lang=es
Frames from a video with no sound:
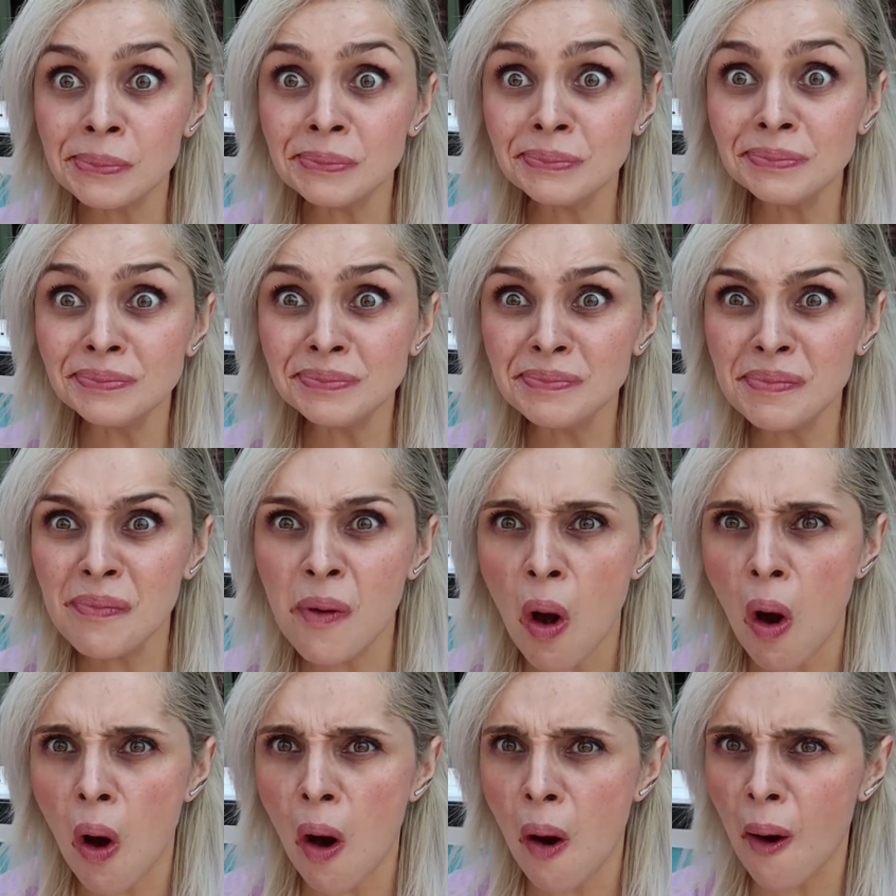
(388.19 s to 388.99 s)
O sea,
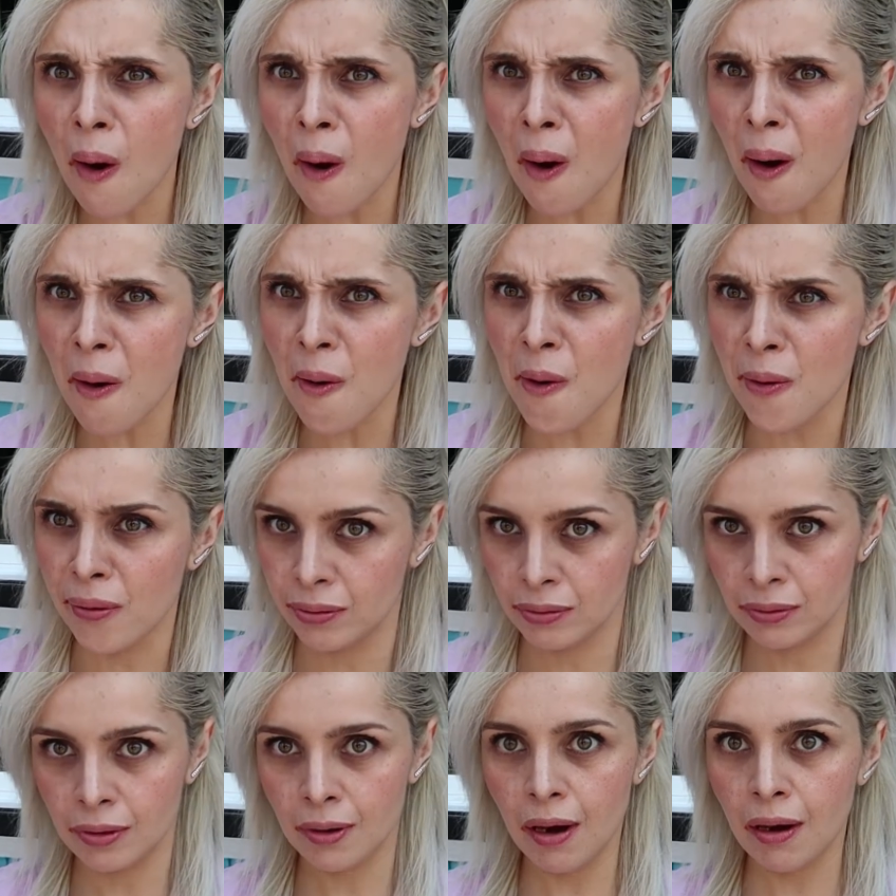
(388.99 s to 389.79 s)
no sé, pero es que
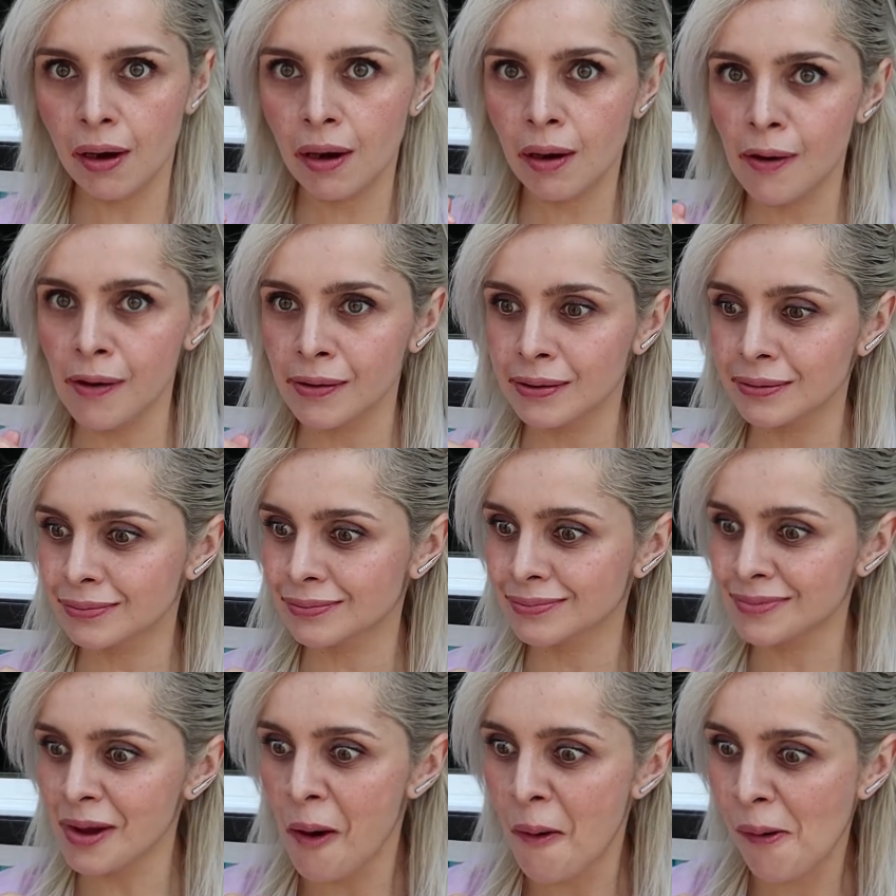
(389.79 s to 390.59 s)
eh, la salsita
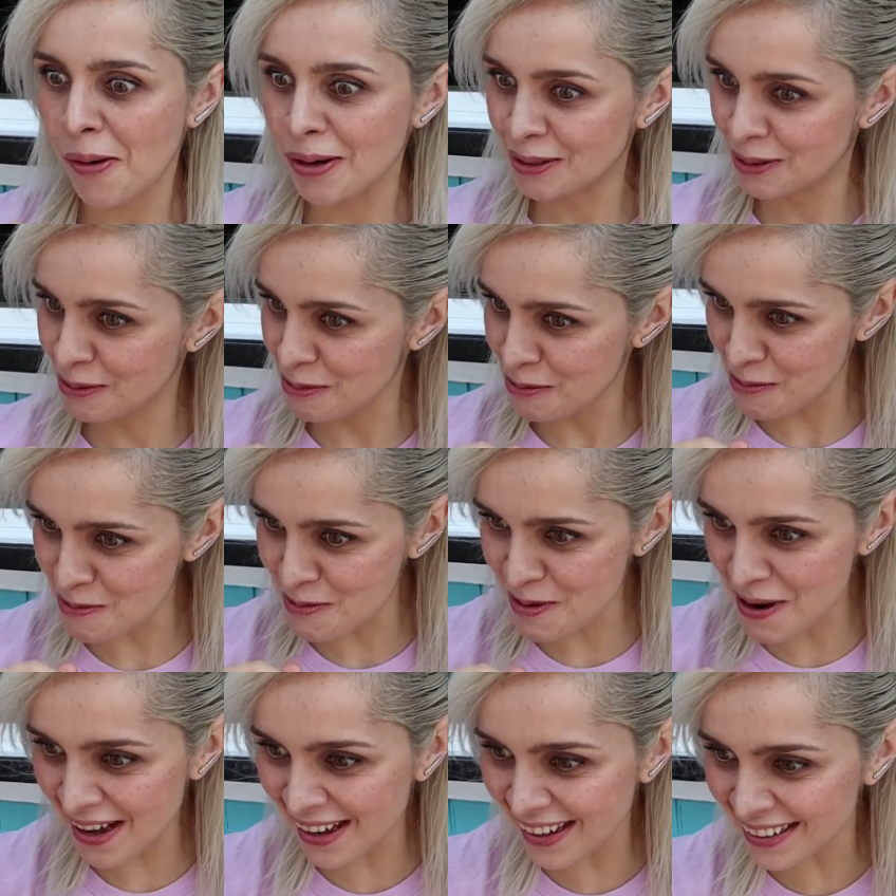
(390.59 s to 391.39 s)
que vendían en
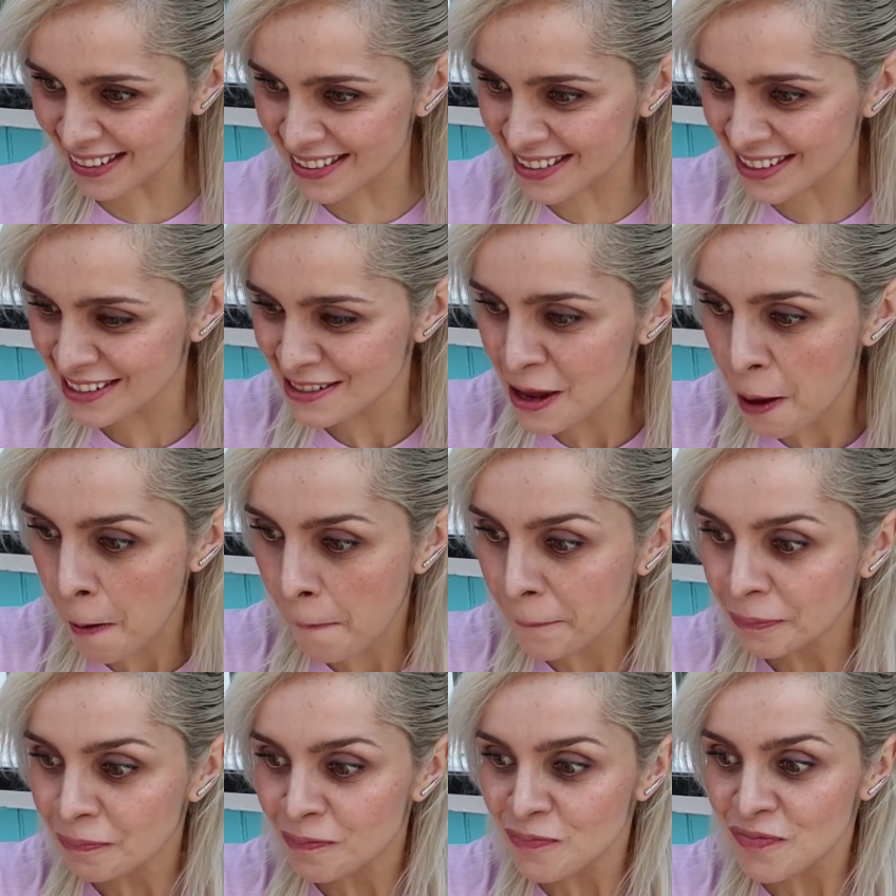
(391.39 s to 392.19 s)
Monty's Burger estaba
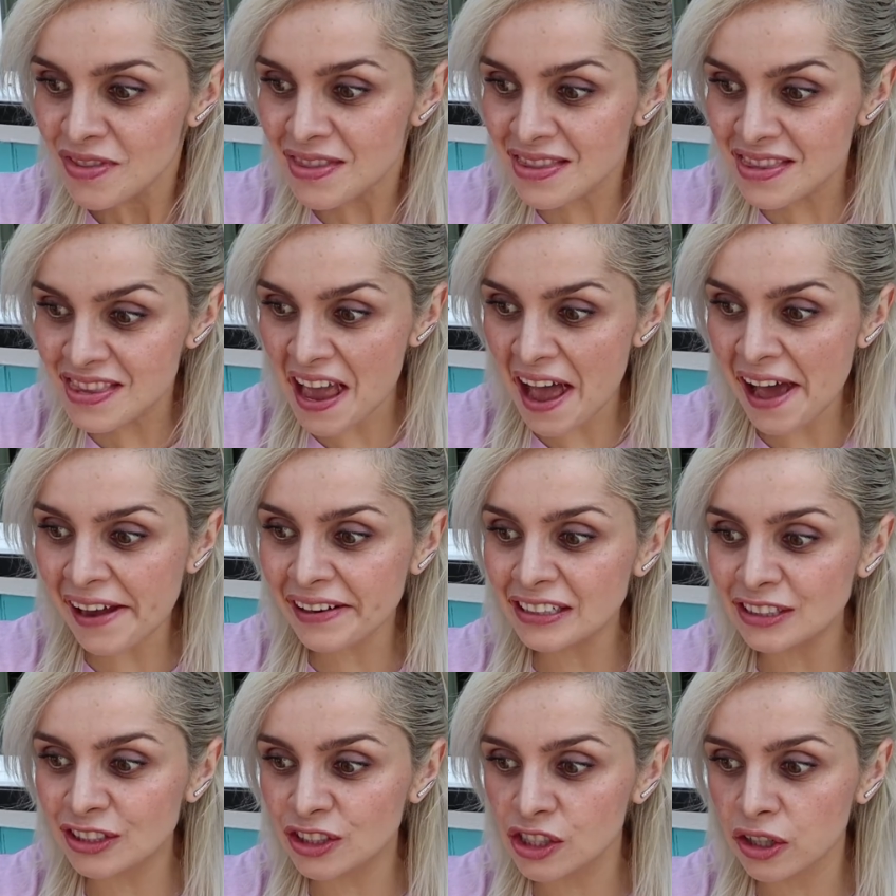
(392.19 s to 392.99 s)

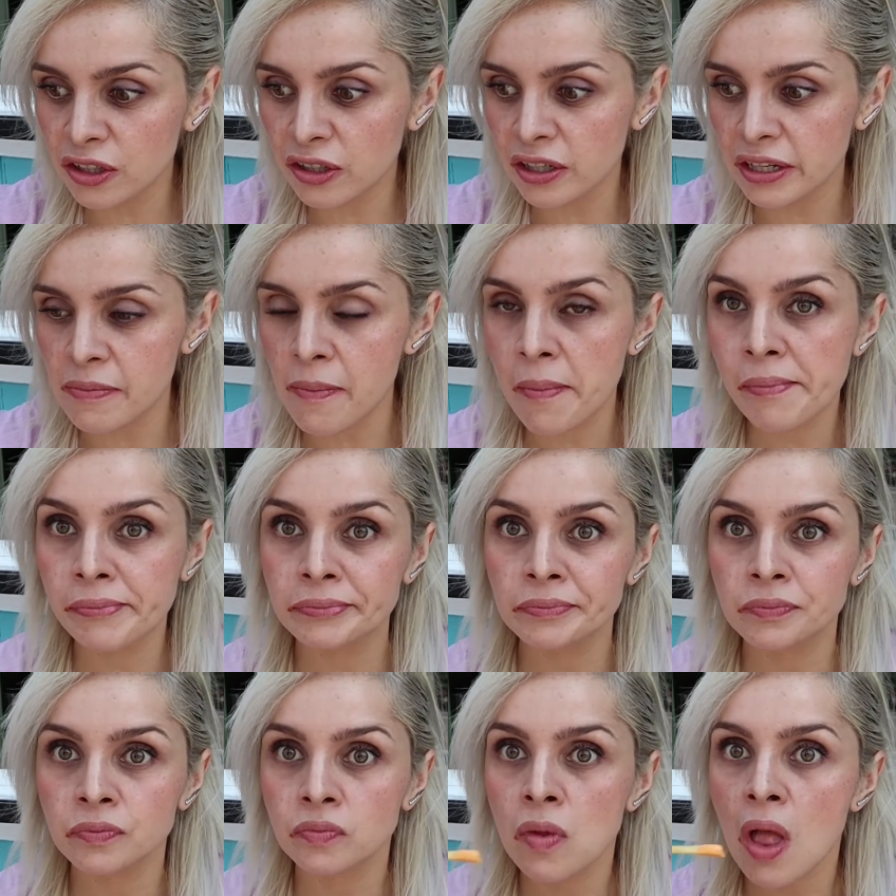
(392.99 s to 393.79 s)
espectacular, o
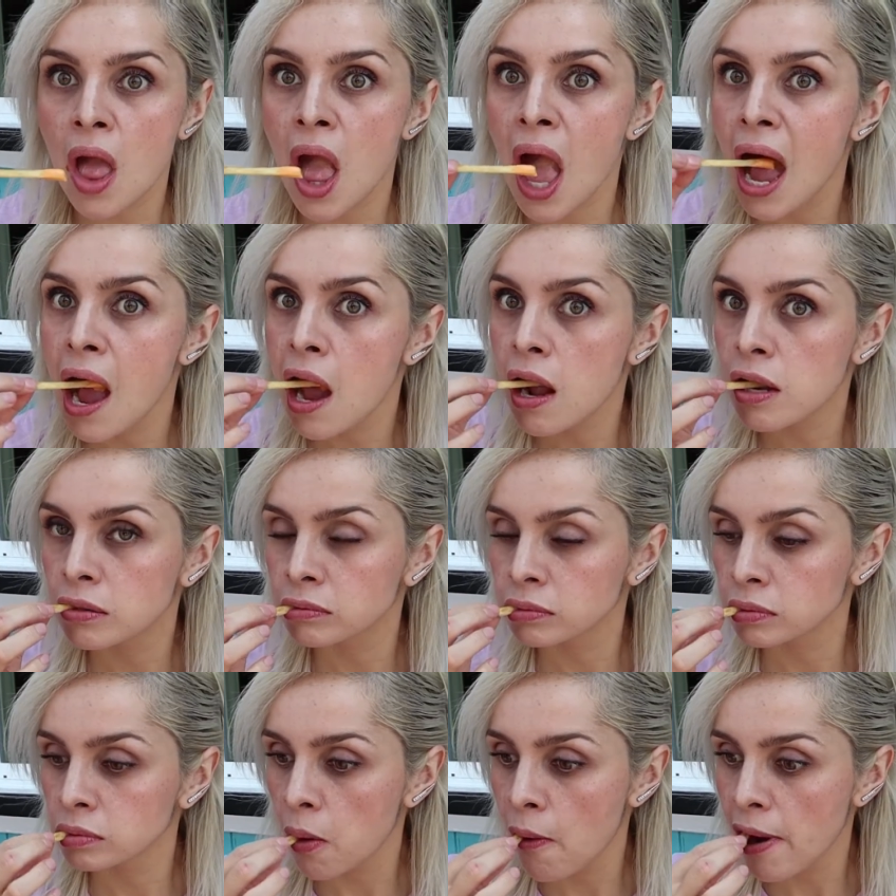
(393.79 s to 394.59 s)
sea, y se la
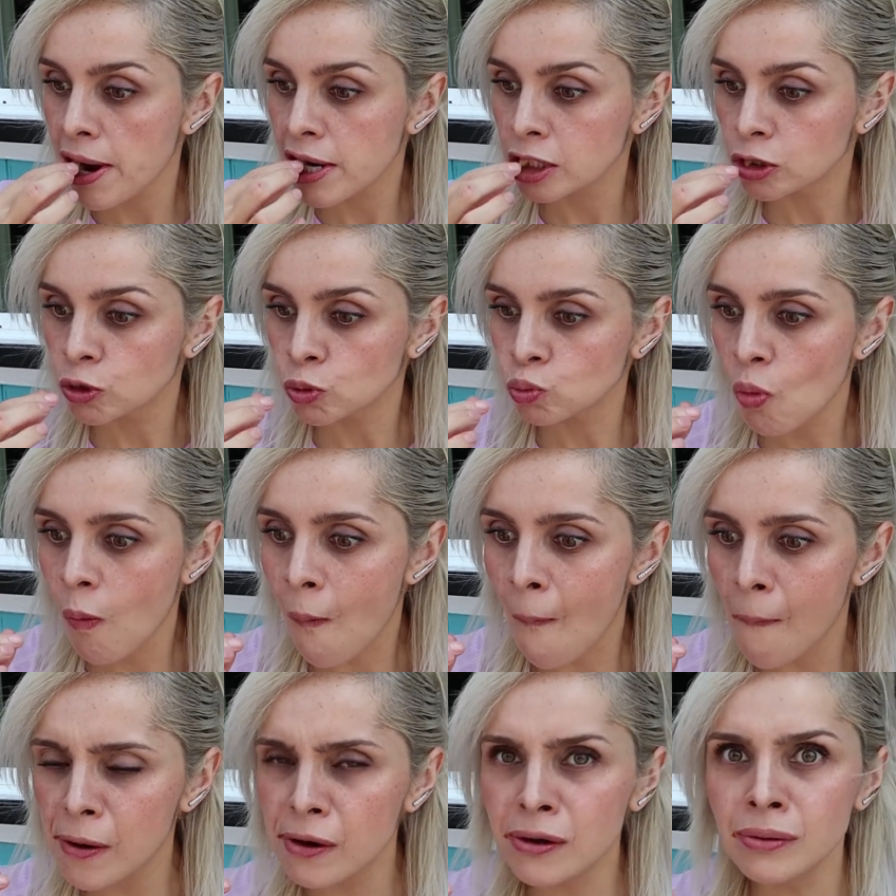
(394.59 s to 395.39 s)
puse a la
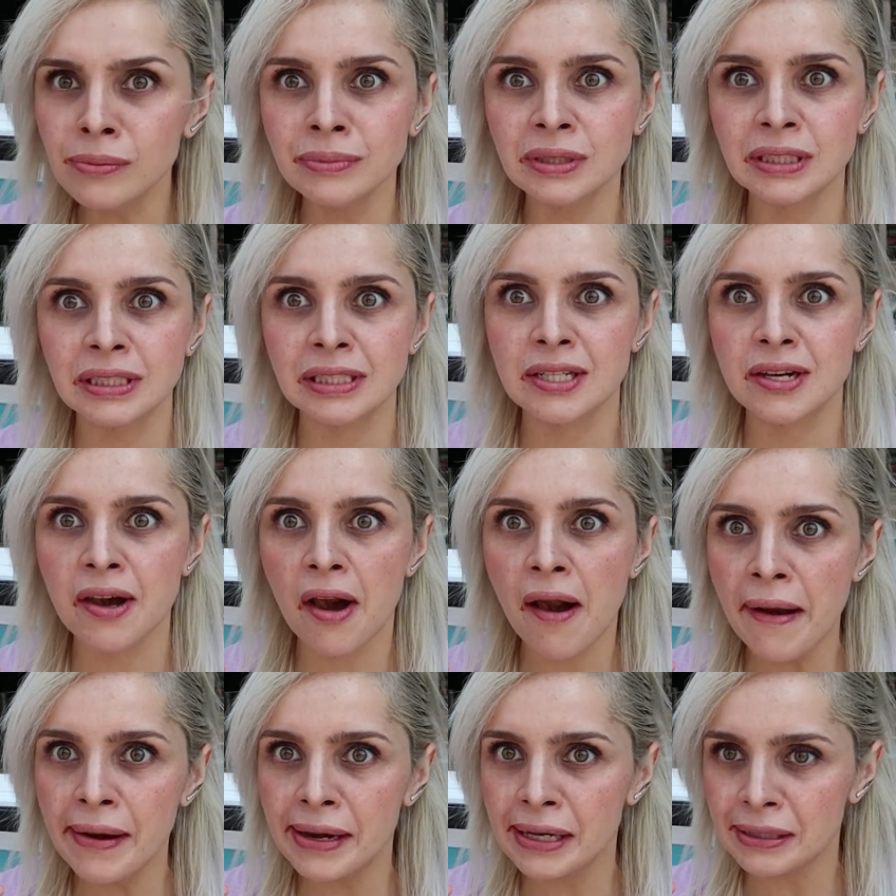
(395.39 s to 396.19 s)
hamburguesa, oh my
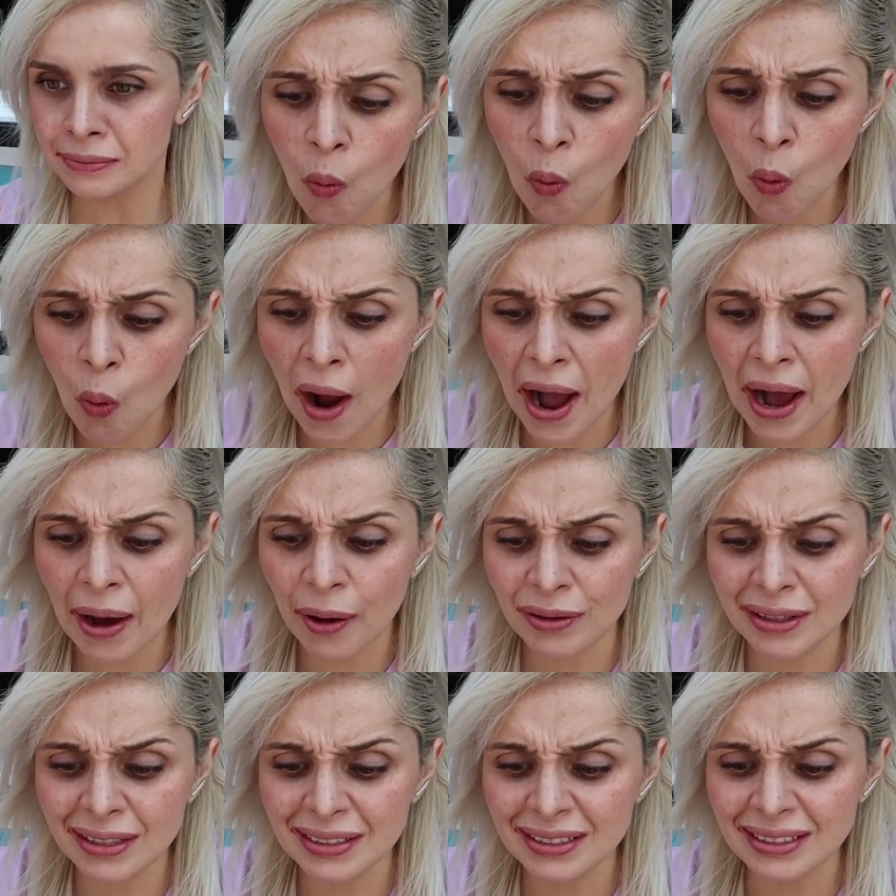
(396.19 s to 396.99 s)
god, o sea,
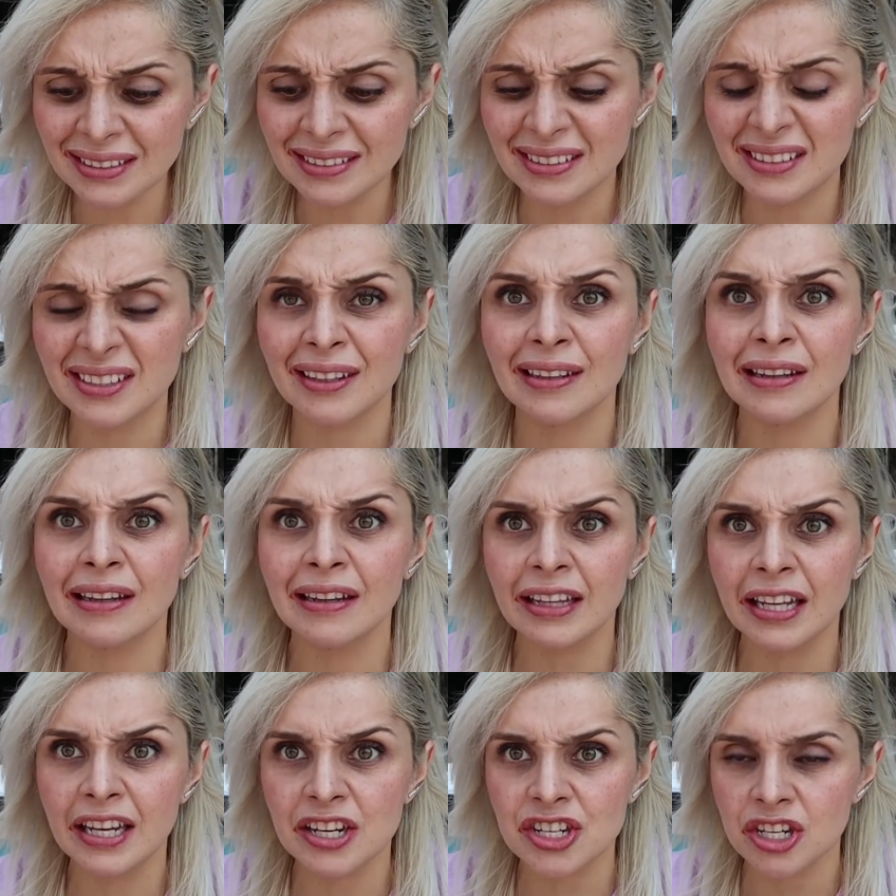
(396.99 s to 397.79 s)
el cerebro me
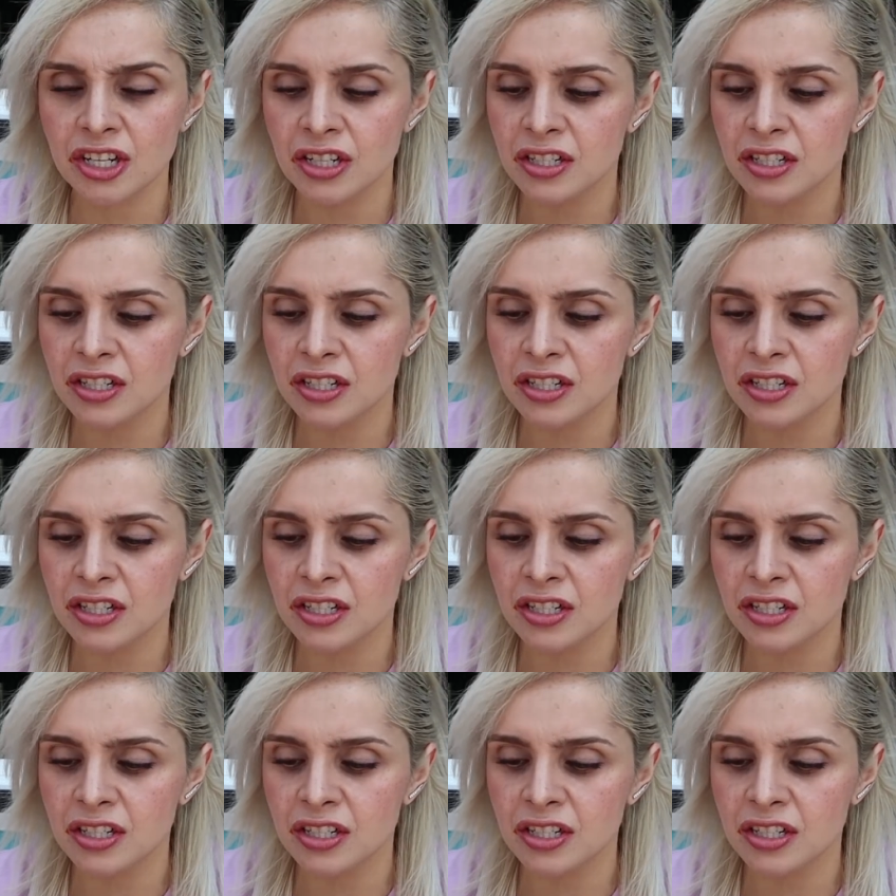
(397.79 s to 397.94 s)
explotó.